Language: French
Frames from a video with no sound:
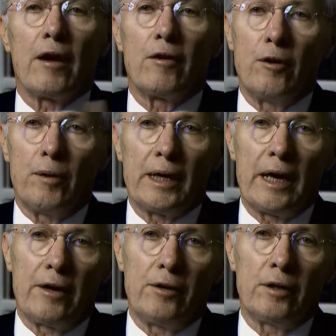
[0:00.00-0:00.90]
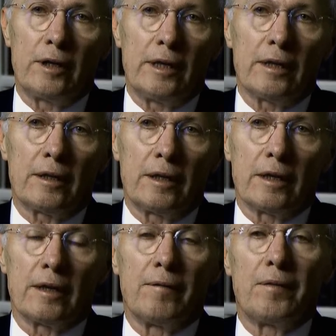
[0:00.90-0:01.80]
Mais c'est une question
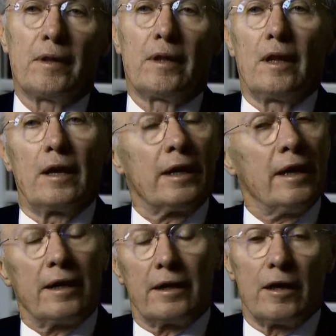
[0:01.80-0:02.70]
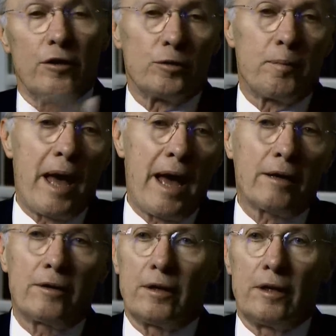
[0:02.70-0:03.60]
culturelle.
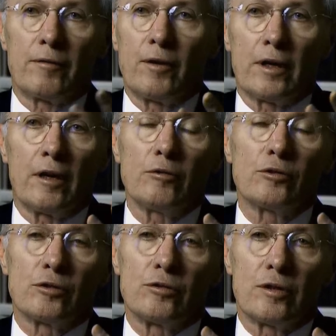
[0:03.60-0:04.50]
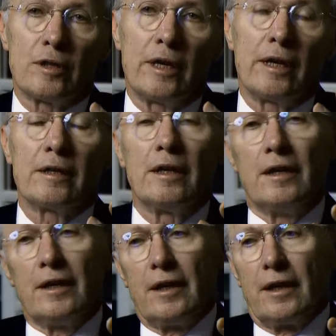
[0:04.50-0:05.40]
Ça paraît légitime chez vous,
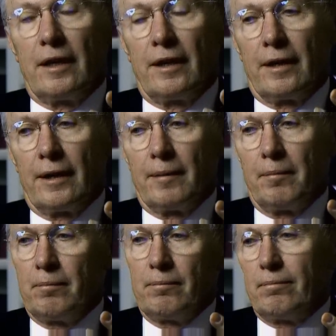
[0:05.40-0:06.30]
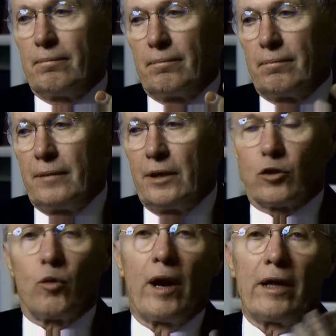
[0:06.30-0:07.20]
uh, en Europe,
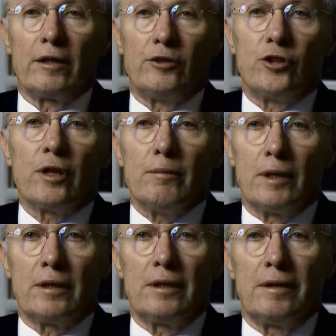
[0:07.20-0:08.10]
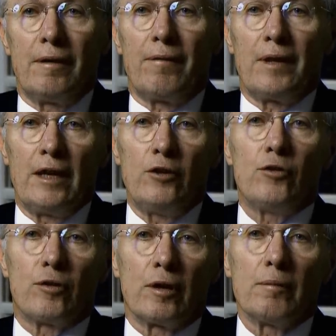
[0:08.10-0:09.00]
de se fixer des buts très
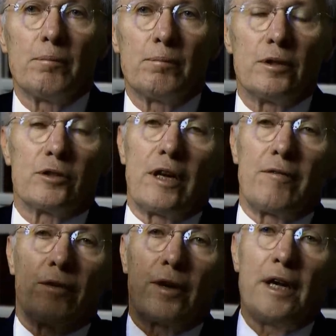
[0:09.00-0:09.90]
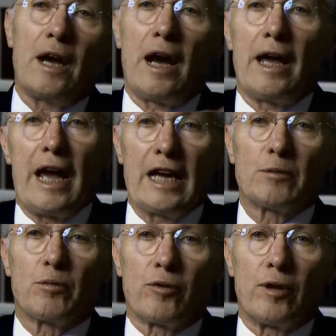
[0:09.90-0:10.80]
élevés sans avoir la moindre